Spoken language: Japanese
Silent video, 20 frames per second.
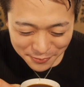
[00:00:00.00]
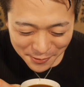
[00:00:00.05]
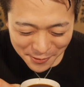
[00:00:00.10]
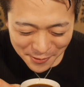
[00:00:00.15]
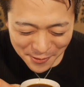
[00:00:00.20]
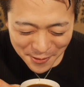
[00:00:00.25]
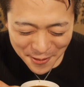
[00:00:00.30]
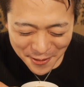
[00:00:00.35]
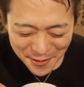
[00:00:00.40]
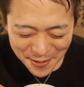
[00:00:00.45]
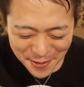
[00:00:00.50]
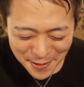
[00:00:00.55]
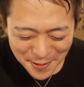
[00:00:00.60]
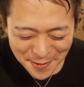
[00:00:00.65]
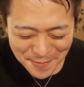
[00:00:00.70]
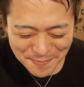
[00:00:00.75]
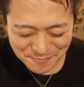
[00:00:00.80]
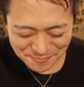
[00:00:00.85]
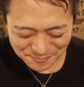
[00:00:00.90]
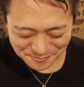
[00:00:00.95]

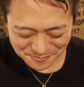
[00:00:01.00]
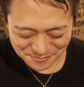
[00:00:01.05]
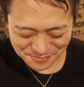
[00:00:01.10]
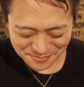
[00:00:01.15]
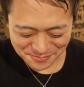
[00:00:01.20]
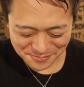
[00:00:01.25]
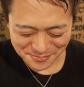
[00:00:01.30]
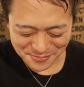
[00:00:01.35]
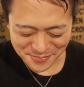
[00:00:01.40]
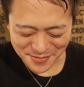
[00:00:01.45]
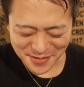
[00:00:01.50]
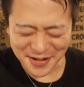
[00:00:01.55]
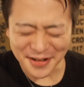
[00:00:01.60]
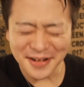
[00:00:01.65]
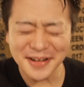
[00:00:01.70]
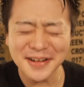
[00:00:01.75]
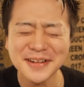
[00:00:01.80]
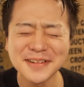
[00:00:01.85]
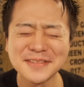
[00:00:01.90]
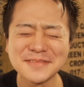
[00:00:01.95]
あー
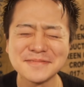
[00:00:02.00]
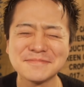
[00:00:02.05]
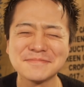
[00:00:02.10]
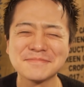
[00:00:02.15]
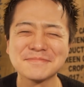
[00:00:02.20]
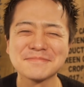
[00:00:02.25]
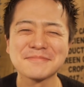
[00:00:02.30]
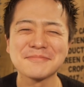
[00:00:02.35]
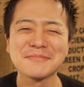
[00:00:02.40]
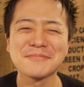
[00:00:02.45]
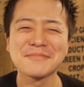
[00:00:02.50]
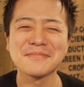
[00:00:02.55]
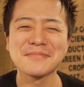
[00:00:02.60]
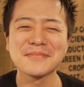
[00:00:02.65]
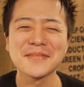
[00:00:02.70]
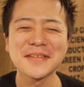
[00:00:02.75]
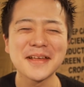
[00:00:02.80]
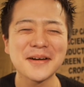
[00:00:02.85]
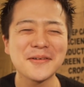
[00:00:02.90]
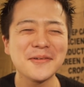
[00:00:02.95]

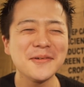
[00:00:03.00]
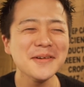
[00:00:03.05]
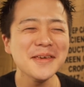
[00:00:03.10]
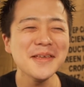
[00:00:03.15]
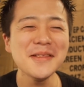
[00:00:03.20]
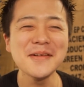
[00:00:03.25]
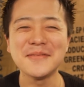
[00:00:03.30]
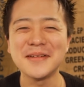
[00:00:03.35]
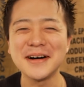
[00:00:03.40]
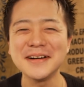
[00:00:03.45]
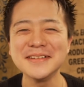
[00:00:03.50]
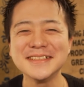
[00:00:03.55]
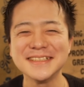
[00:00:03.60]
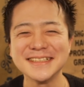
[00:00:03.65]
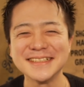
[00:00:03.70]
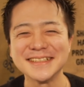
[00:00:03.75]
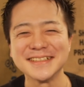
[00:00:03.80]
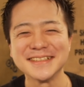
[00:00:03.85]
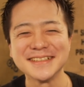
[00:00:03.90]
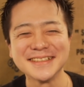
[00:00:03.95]
あーでコーヒーでも合う
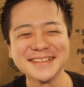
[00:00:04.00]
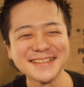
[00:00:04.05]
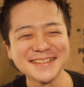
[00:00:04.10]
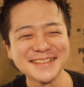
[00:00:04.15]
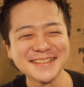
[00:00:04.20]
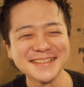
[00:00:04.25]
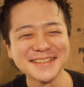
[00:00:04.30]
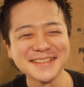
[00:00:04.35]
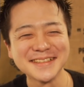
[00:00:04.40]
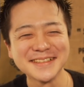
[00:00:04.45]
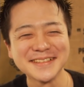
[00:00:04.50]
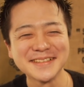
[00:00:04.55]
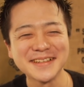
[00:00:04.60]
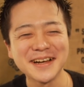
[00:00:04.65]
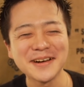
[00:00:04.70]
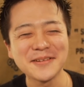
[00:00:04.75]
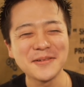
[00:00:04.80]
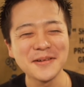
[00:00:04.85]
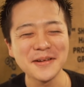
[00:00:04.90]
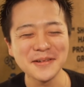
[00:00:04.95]
し
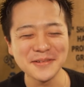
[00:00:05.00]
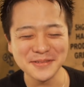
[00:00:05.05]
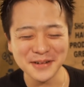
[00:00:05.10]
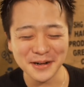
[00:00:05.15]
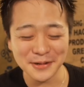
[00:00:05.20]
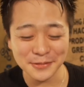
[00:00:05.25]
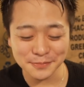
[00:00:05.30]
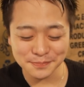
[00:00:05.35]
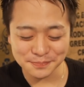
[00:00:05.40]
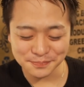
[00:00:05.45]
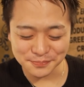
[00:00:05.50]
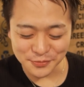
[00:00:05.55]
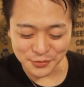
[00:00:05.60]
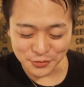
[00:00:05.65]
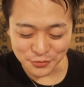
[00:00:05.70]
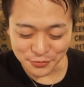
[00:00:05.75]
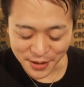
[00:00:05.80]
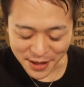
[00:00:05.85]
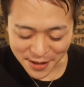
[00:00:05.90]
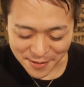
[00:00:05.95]
あこれうわ
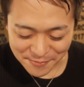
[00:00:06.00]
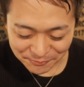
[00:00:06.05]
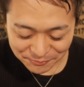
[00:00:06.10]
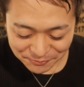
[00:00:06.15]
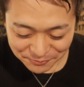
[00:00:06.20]
うめえ